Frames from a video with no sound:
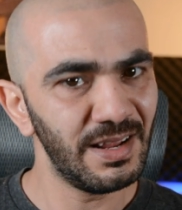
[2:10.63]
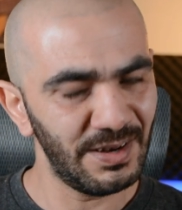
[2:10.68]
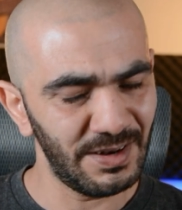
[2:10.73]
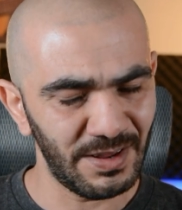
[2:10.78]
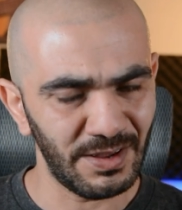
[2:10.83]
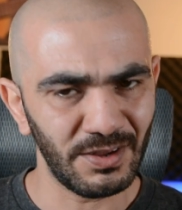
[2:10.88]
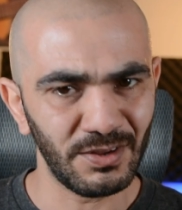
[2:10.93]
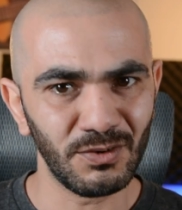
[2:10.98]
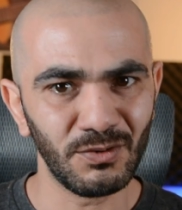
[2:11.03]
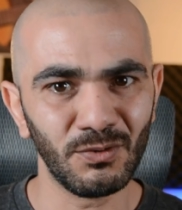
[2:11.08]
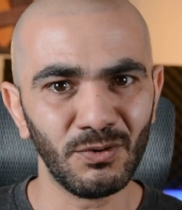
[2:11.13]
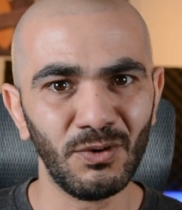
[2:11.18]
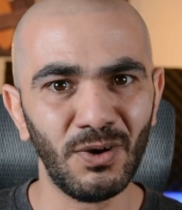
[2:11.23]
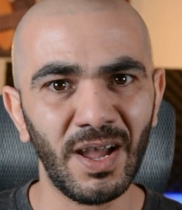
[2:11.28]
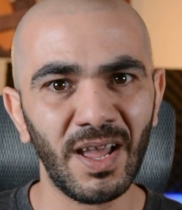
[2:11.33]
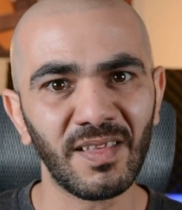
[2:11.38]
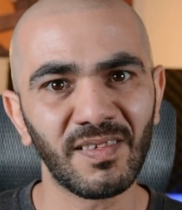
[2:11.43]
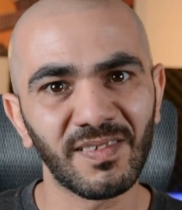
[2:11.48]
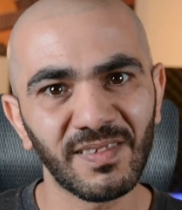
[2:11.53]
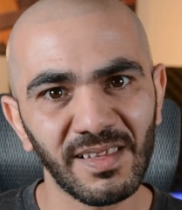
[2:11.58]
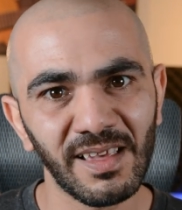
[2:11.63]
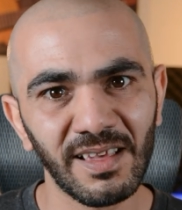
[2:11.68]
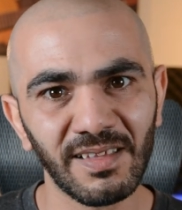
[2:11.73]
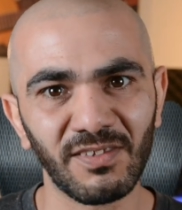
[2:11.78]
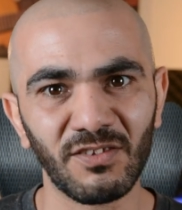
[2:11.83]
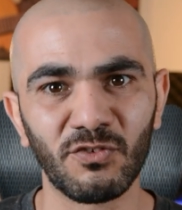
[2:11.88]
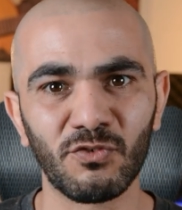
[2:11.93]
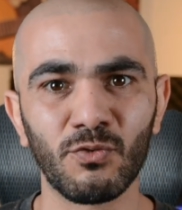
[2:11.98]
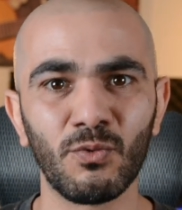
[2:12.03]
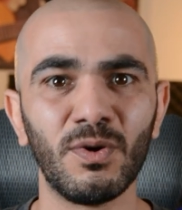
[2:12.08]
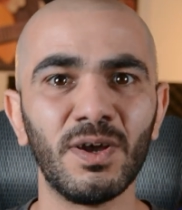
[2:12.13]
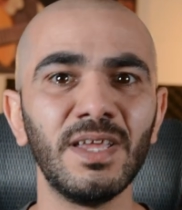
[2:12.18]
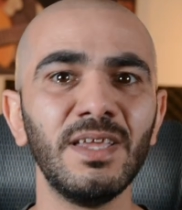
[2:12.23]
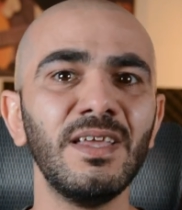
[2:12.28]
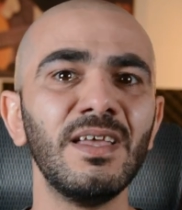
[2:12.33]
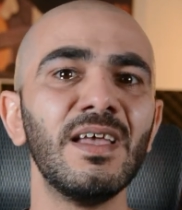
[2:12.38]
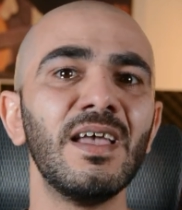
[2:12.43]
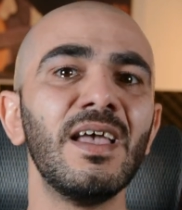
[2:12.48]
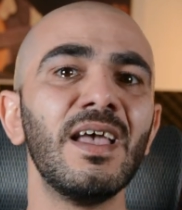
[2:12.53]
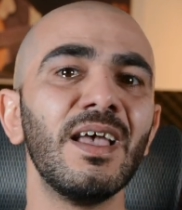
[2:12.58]
لانه حساس شوي
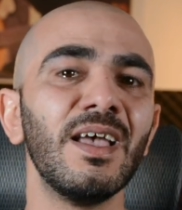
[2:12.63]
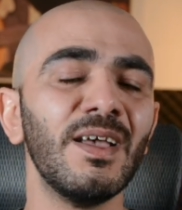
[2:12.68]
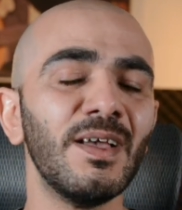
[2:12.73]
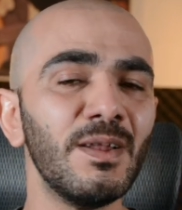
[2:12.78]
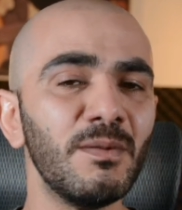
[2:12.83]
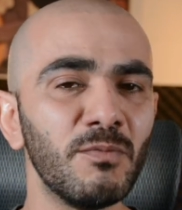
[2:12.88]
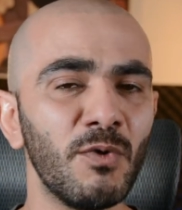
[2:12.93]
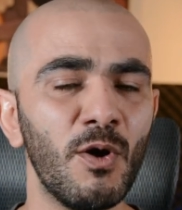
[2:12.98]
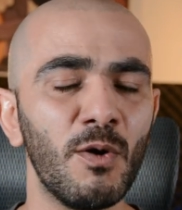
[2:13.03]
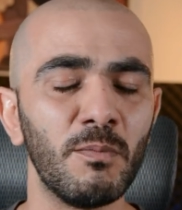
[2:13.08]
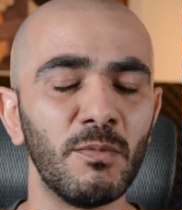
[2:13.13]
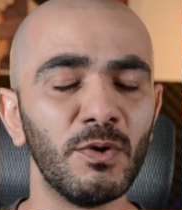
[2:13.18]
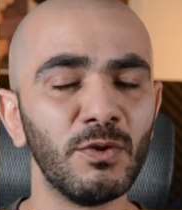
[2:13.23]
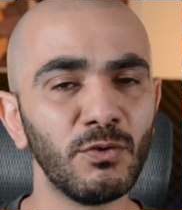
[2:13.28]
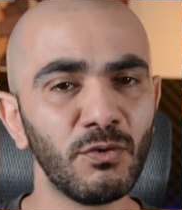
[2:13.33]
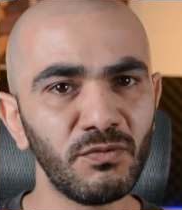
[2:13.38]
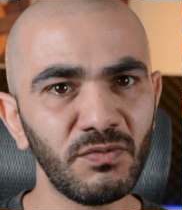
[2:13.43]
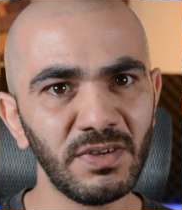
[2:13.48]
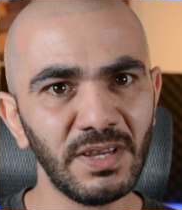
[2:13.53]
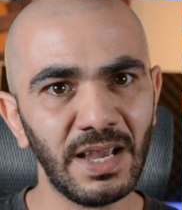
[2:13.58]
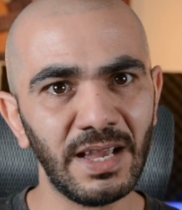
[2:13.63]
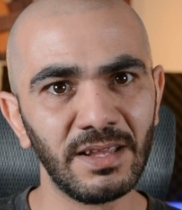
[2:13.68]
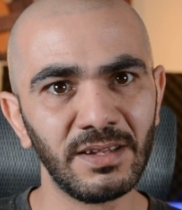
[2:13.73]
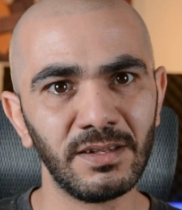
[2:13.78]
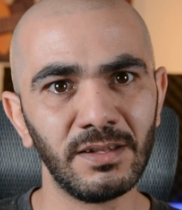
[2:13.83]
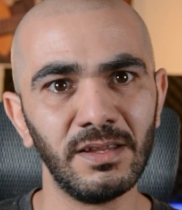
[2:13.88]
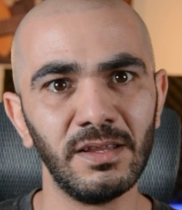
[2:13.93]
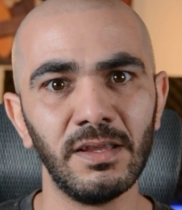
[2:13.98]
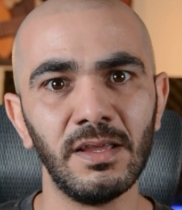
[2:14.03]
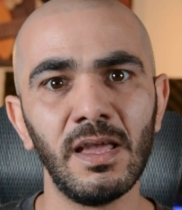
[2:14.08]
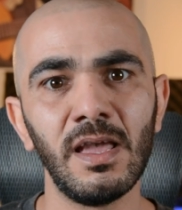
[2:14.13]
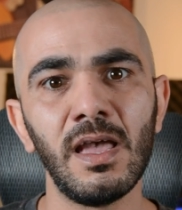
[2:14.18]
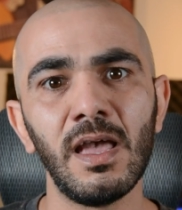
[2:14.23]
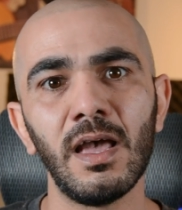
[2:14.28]
المهم انه في عندي